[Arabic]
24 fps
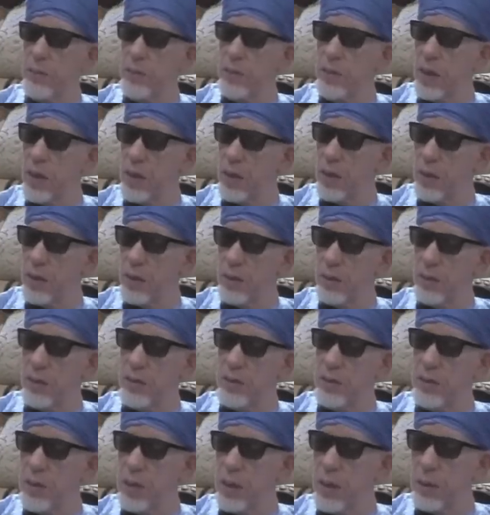بدائل
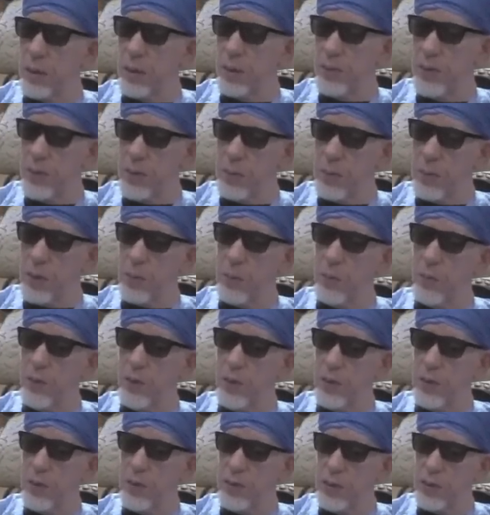إسلامية
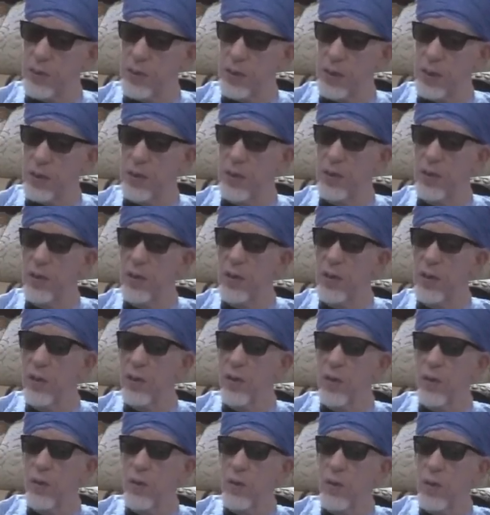مقبولة جدا
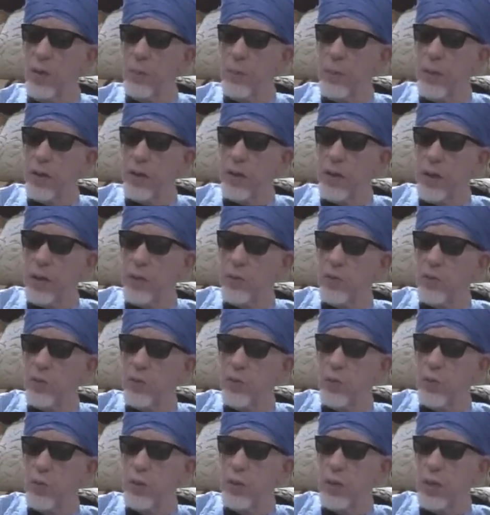ونبحث عن
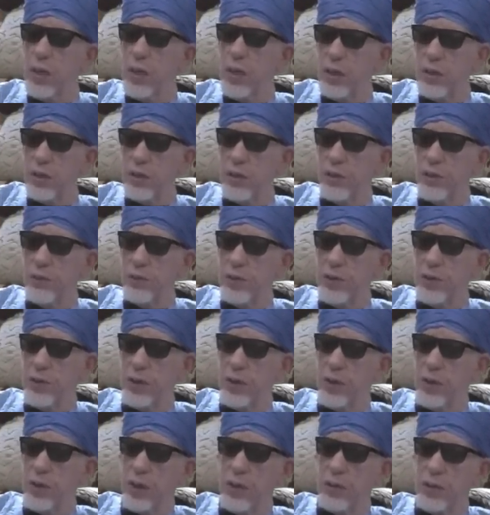أصول ذلك في
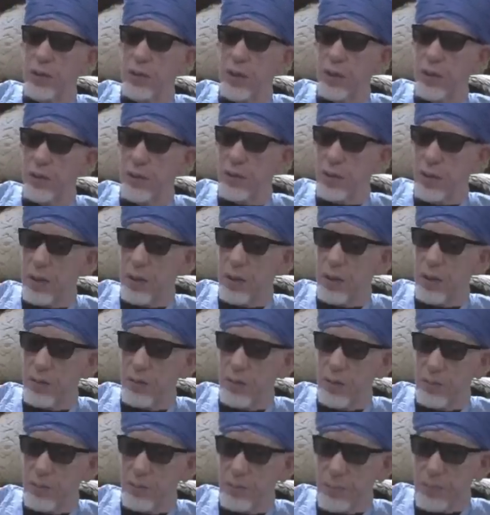شريعتنا
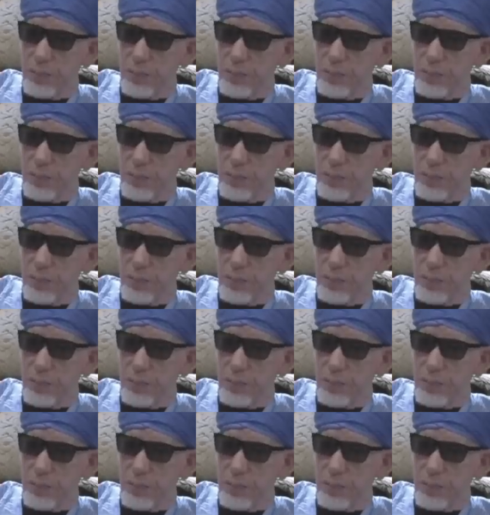الإسلامية